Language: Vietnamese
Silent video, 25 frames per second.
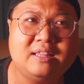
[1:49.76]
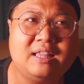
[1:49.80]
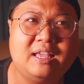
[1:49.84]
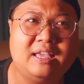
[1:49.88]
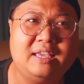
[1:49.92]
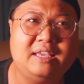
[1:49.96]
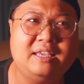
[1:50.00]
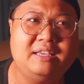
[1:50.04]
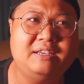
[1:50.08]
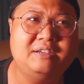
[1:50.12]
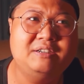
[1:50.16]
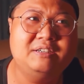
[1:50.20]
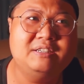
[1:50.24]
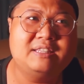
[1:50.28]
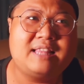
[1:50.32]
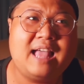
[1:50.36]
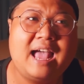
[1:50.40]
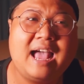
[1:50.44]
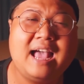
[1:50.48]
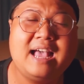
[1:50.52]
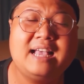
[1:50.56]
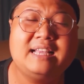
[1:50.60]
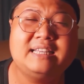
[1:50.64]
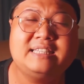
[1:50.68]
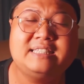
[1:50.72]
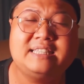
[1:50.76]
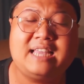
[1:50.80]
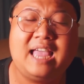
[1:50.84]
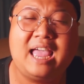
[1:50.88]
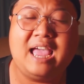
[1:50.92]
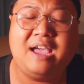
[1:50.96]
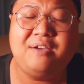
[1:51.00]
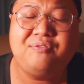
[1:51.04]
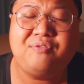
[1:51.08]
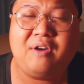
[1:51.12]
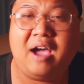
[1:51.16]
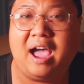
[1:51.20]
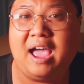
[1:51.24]
thì người ta
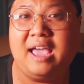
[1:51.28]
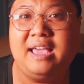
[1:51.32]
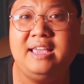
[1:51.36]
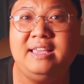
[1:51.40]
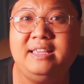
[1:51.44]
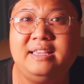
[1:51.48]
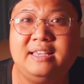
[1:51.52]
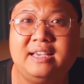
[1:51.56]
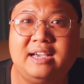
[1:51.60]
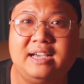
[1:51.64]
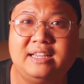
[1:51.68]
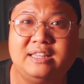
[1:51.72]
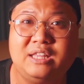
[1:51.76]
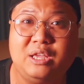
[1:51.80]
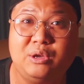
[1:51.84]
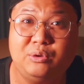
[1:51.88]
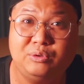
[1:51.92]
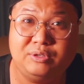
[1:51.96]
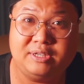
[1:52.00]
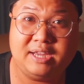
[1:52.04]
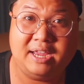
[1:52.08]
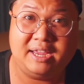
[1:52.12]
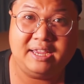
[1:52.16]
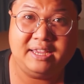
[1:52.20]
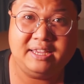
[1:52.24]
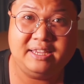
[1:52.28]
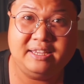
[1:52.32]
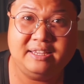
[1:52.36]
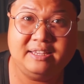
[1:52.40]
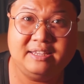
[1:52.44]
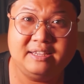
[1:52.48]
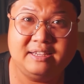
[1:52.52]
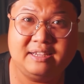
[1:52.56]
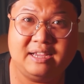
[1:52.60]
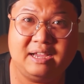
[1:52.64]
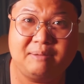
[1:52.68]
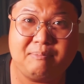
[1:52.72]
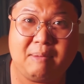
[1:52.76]
sẽ phải à, điều trị
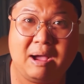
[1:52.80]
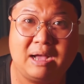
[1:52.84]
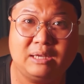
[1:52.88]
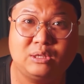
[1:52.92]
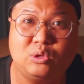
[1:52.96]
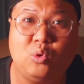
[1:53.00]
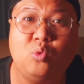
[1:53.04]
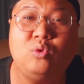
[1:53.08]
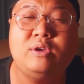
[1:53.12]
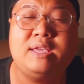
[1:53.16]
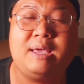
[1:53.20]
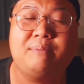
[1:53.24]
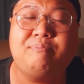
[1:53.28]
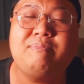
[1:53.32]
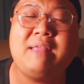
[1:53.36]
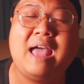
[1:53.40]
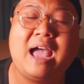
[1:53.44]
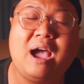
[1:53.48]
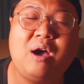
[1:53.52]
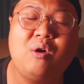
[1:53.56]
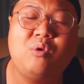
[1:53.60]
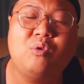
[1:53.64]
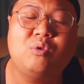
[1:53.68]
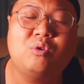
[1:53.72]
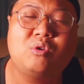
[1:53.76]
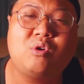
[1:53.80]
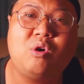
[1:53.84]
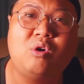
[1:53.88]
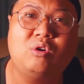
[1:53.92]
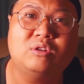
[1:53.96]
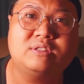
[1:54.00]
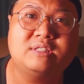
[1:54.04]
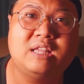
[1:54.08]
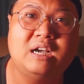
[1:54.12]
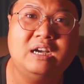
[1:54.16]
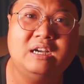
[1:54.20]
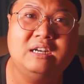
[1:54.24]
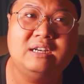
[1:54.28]
à, bằng thuốc giảm đau
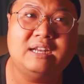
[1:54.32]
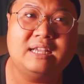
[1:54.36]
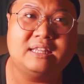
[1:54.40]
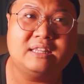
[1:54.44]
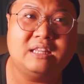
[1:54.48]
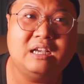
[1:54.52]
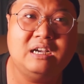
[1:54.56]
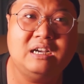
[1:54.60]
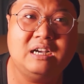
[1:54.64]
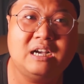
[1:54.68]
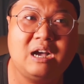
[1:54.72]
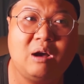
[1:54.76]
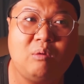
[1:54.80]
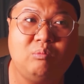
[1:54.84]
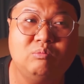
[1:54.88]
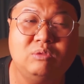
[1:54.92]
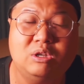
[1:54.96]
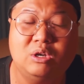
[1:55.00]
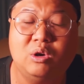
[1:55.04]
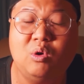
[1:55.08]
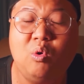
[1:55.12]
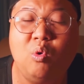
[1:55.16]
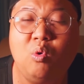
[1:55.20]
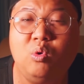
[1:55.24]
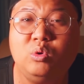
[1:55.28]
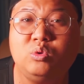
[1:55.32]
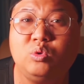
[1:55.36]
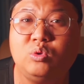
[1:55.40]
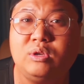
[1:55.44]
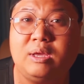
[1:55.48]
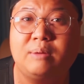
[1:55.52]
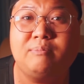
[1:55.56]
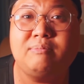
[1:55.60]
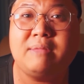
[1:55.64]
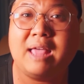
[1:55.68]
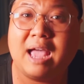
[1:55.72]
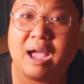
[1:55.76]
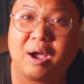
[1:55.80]
còn tân là tân không được uống thuốc
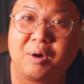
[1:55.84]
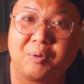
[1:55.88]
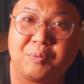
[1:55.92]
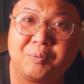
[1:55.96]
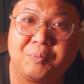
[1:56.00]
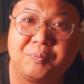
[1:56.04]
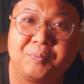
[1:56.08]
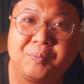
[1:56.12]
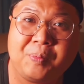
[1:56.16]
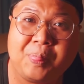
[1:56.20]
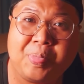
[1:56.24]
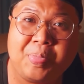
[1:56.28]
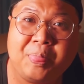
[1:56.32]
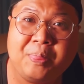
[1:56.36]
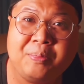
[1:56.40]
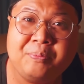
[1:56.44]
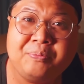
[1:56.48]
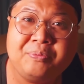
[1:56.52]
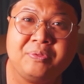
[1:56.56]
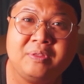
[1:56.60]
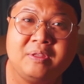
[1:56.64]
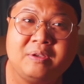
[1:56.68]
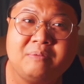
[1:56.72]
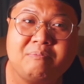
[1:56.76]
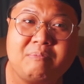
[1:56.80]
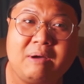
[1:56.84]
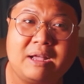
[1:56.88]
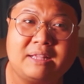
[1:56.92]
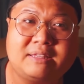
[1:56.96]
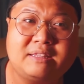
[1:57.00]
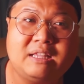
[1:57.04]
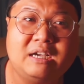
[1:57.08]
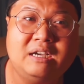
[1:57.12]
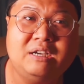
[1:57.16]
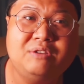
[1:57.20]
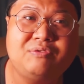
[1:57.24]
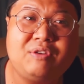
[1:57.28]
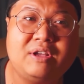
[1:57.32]
giảm đau mà
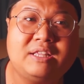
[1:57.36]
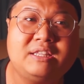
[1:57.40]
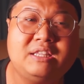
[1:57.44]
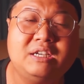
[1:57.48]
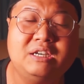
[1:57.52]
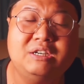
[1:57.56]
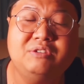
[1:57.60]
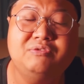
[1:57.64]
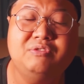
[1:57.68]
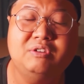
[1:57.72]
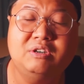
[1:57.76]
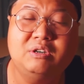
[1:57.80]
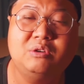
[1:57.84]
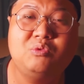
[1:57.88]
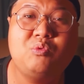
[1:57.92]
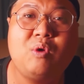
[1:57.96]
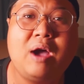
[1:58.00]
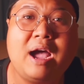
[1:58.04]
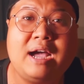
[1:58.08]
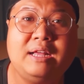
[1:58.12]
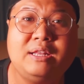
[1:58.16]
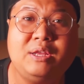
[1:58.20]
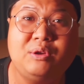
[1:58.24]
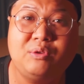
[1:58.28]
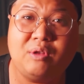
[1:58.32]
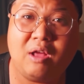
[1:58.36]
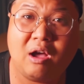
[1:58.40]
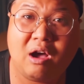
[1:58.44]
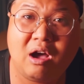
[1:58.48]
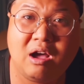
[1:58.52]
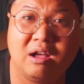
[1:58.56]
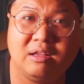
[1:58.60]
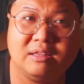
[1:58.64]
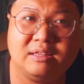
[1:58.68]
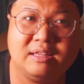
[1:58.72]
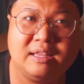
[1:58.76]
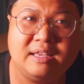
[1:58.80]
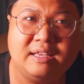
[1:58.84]
tân phải tự vượt qua điều
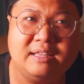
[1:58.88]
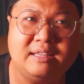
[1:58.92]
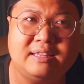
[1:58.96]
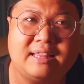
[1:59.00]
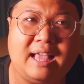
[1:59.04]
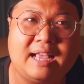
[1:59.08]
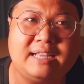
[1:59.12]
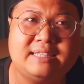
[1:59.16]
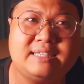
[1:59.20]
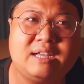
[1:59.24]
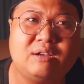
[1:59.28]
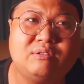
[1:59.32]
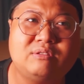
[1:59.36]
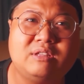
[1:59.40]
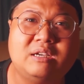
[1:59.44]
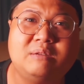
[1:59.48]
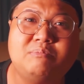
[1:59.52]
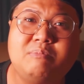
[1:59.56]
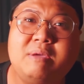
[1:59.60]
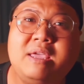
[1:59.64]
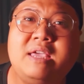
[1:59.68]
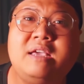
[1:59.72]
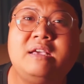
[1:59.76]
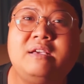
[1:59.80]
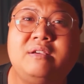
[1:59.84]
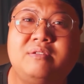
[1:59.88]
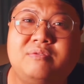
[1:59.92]
đó thì tại sao tân biết